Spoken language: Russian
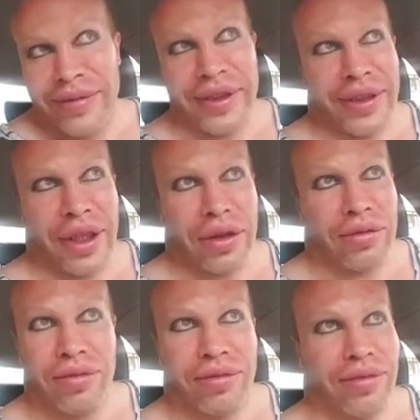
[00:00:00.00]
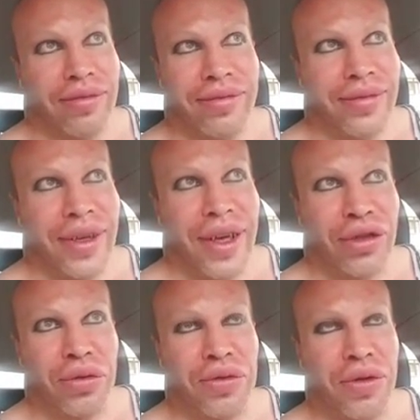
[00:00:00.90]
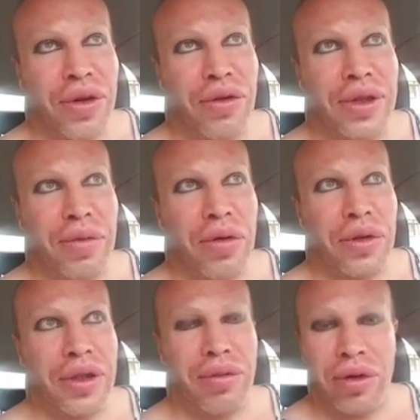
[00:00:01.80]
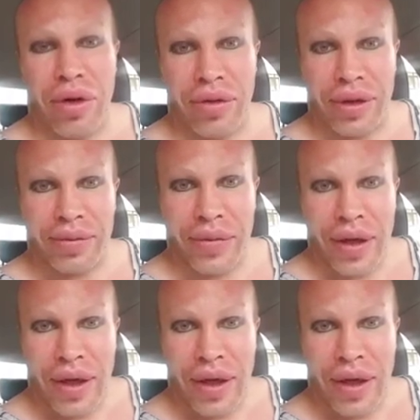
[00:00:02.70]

Не знаю. Я живу в свое удовольствие, по-моему, это самое главное.